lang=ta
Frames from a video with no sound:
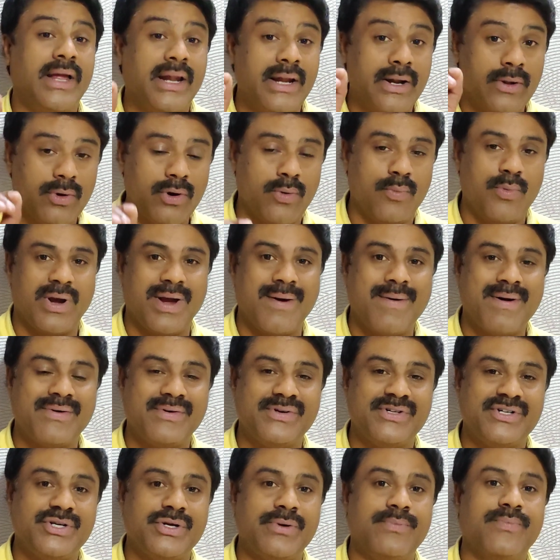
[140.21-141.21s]
இன்னொரு
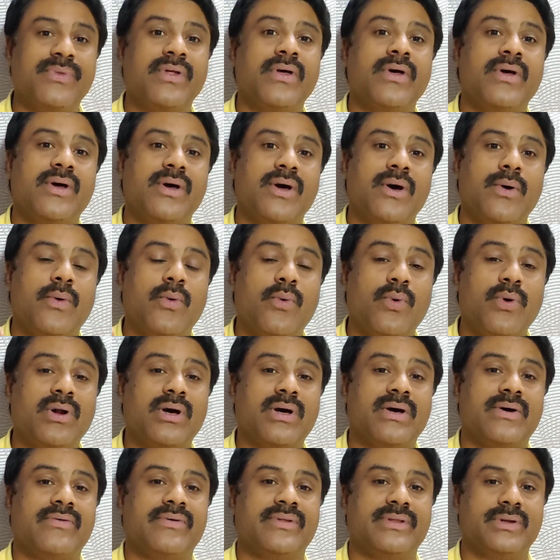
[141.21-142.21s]
முக்கியமான விஷயம்
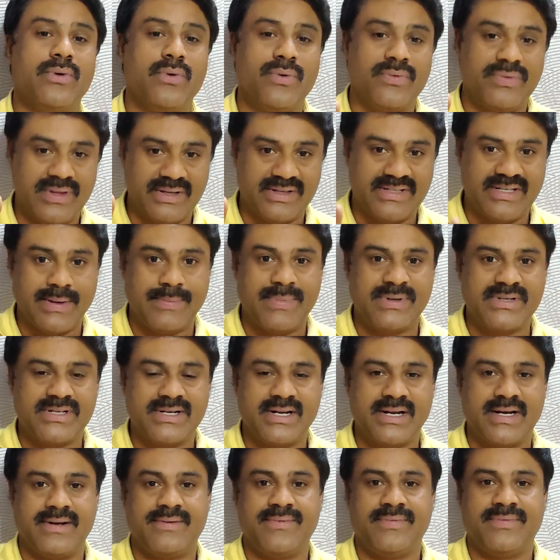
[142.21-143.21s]
உங்களுக்கு வந்து இந்த
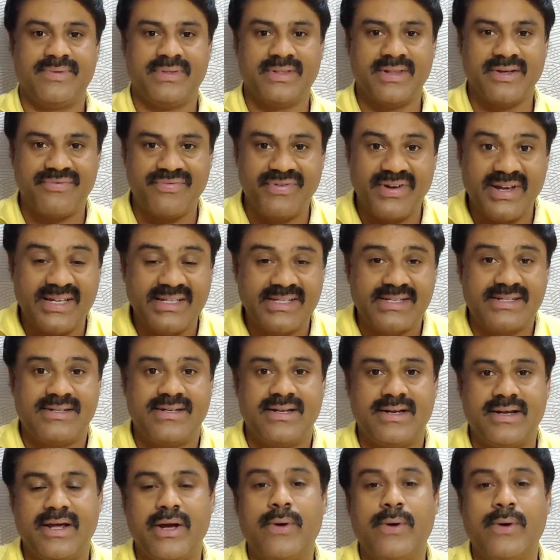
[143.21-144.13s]
செமஸ்டர் இந்த ஃபீஸ்